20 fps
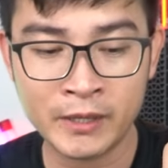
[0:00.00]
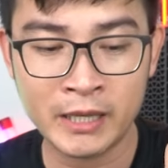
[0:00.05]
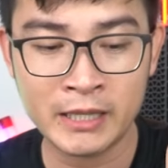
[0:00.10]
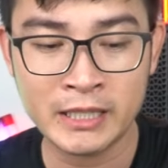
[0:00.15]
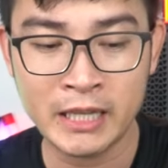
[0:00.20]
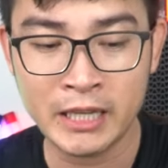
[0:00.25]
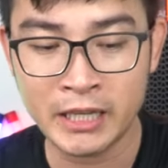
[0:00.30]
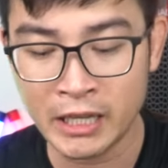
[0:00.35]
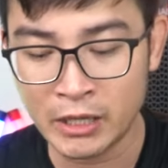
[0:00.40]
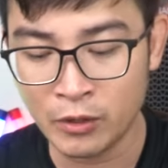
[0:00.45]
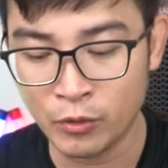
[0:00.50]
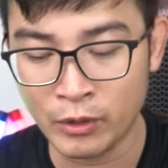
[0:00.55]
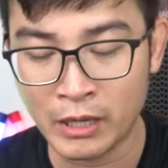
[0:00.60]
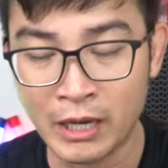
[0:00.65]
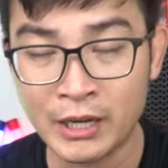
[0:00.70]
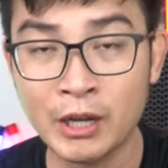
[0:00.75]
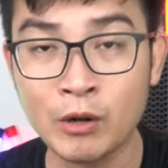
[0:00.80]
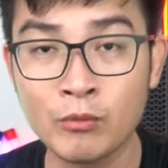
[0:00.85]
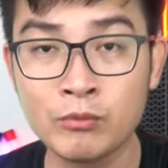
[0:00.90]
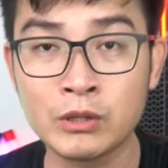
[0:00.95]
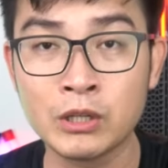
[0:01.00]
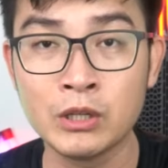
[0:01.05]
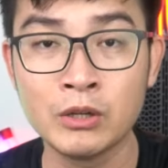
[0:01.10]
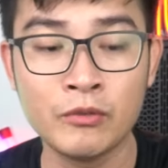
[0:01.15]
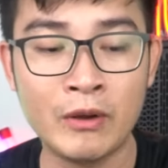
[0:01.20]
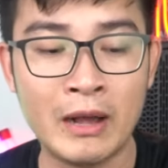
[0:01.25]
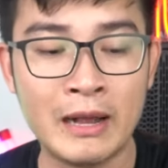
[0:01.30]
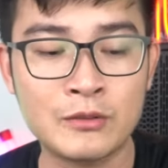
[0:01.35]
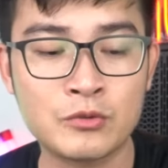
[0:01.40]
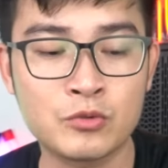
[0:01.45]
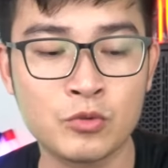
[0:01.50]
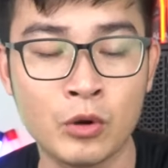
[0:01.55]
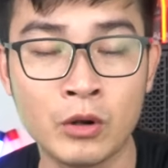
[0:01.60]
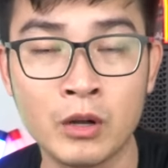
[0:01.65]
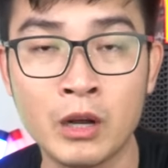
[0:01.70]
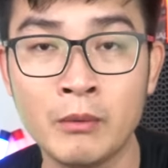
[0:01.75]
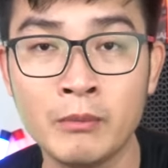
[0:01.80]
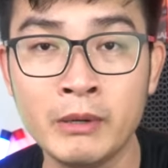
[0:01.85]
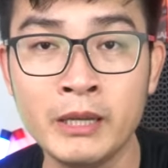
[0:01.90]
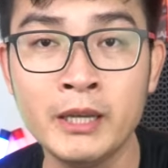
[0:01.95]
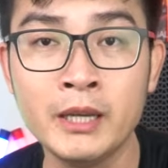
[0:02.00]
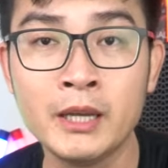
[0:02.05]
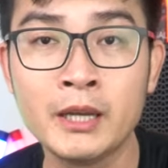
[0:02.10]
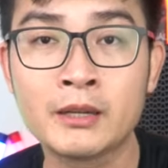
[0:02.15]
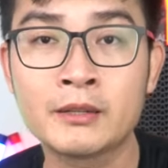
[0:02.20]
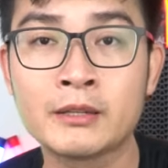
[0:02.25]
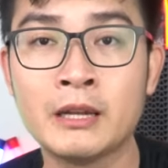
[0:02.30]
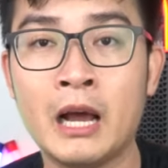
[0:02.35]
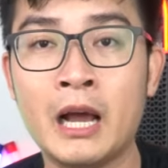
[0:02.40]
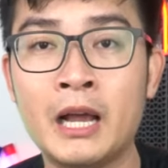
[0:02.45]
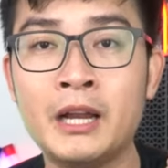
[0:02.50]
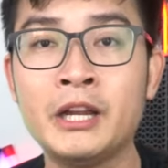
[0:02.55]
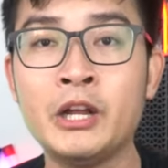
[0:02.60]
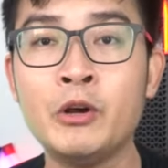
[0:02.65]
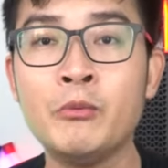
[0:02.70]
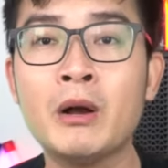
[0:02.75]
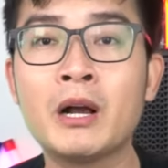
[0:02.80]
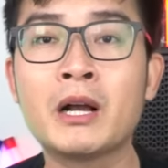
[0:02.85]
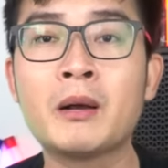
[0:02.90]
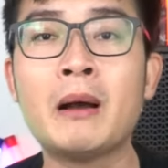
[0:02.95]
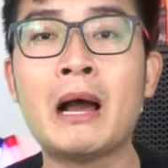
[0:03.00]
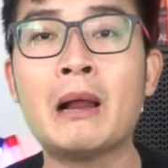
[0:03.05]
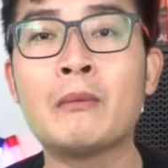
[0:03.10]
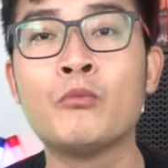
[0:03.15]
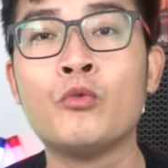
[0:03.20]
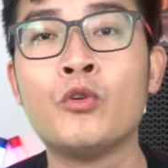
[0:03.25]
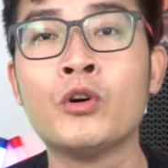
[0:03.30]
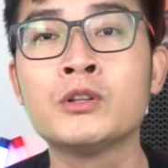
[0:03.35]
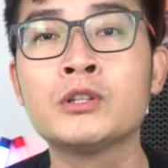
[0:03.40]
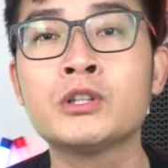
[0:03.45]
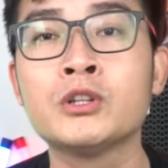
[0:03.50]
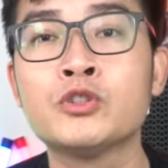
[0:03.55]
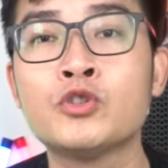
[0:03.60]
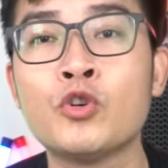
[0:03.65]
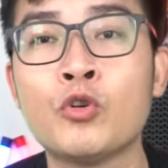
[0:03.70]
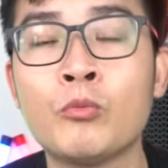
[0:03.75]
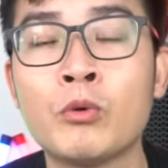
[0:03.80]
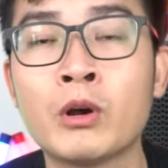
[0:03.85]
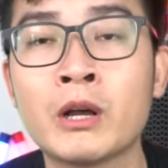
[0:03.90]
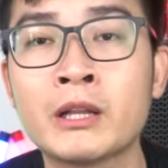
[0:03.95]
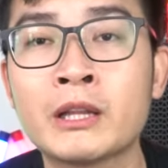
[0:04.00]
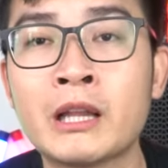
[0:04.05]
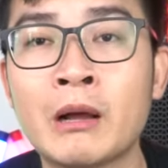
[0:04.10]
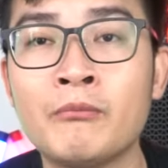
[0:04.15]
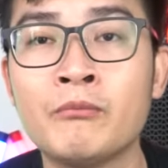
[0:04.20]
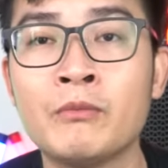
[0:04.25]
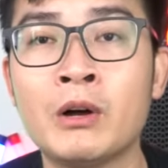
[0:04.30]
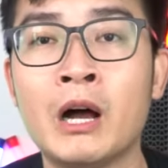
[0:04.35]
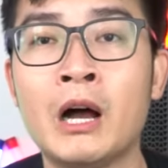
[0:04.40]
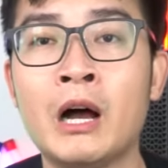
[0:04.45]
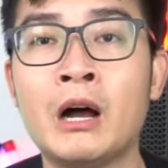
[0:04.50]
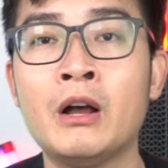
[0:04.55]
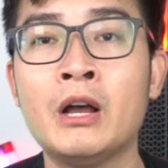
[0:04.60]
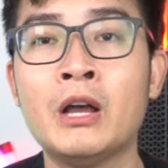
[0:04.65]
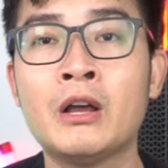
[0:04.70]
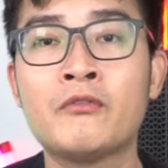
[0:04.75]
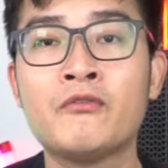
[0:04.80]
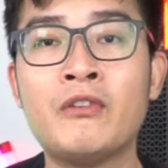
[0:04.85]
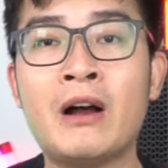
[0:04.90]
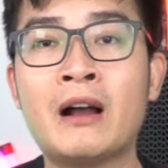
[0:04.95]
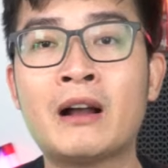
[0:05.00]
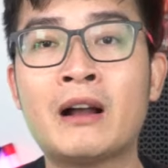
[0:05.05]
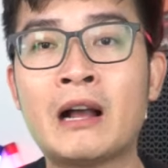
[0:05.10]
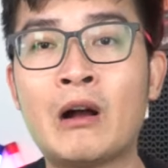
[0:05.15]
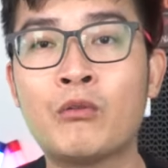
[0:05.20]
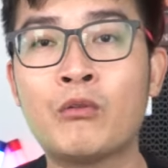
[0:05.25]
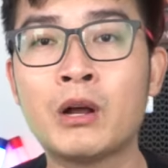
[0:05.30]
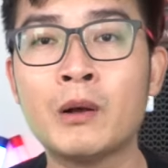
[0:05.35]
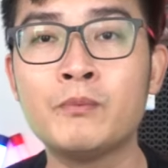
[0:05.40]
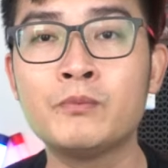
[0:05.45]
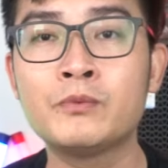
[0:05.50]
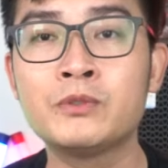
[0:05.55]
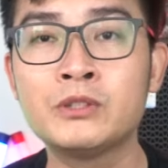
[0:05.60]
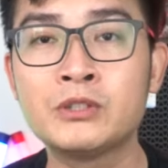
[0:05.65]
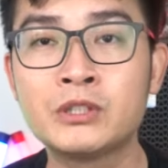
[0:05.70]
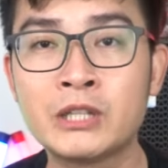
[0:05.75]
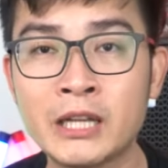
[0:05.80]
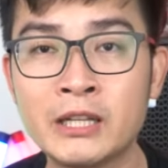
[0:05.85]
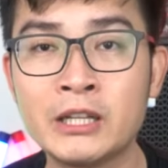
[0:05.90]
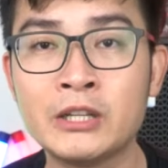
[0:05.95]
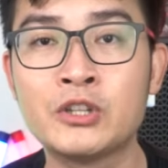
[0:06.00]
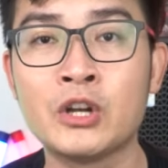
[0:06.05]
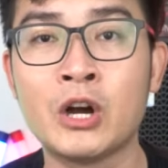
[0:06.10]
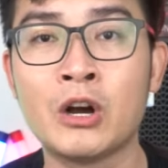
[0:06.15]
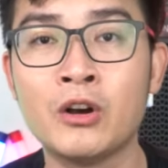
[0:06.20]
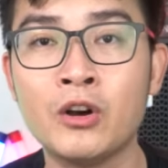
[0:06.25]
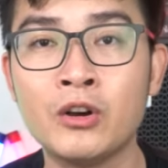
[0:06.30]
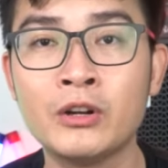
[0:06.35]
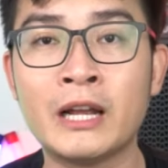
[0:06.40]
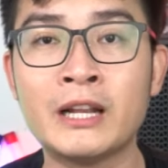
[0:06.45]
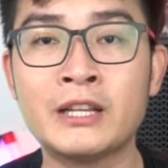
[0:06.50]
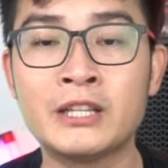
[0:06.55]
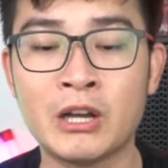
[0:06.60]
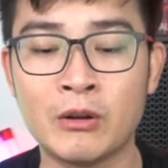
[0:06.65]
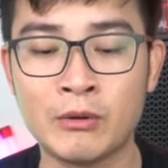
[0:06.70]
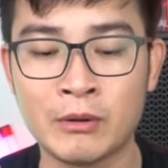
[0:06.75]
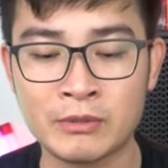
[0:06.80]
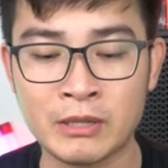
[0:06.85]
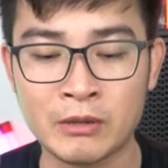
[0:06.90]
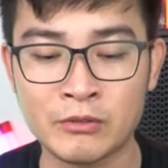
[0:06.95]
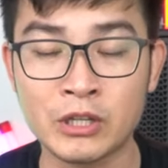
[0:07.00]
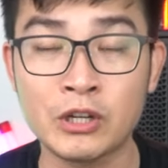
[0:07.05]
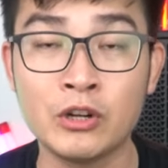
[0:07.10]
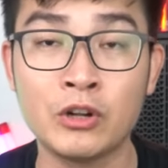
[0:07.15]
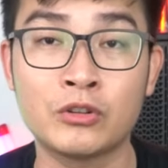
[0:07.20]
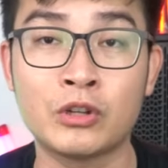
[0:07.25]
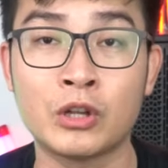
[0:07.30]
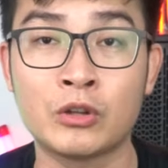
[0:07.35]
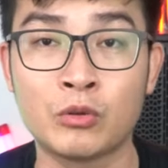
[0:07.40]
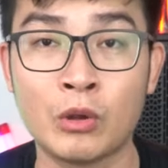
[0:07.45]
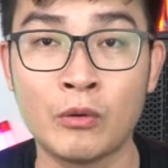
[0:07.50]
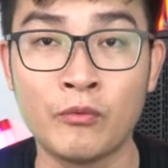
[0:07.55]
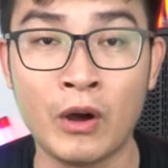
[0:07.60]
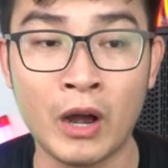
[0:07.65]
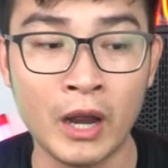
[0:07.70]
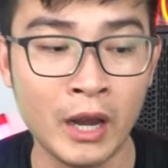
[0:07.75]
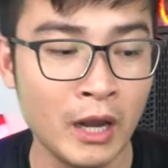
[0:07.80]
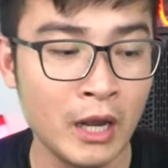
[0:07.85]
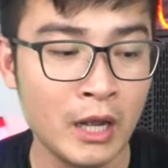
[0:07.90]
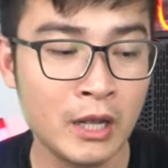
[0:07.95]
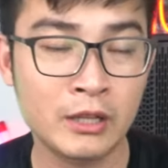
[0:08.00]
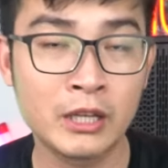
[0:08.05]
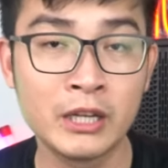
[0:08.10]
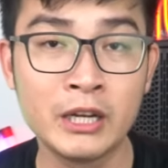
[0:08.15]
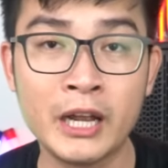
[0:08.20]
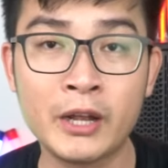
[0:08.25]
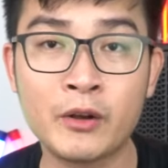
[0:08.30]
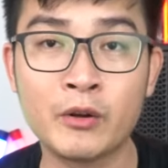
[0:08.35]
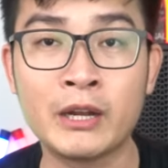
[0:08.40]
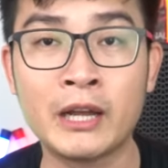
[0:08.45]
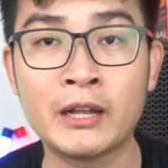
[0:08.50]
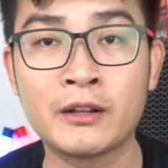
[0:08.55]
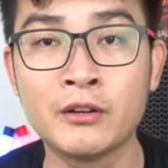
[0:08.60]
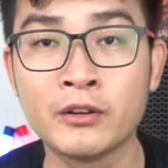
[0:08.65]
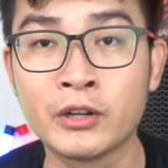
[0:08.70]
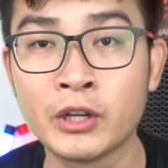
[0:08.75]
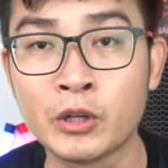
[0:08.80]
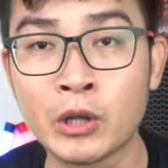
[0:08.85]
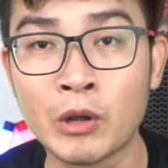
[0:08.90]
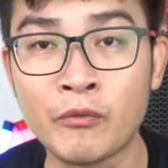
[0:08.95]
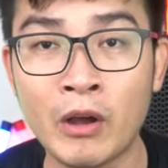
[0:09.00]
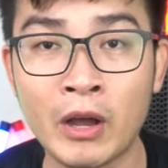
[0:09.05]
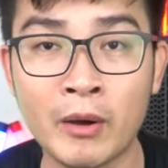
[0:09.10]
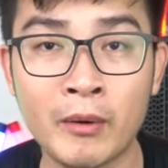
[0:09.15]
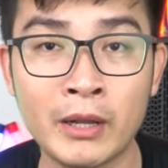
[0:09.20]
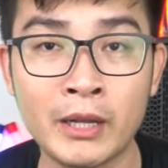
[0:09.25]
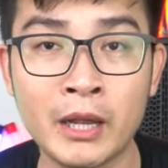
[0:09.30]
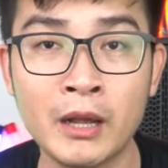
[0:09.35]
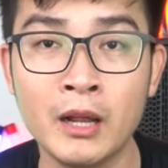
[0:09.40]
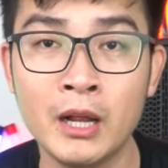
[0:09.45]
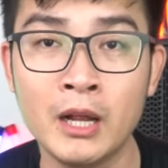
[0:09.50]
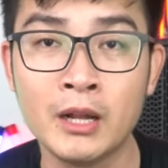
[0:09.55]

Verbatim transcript: cái dây kết nối can đông từ vang xuống âm ly đấy nếu mà các bạn muốn sử dụng một cái tầm uh, vang cao cấp trên thị trường hơn 2 triệu làm sao chất lượng thật tuyệt vời thì đây con này cực kỳ tuyệt vời các bạn nhá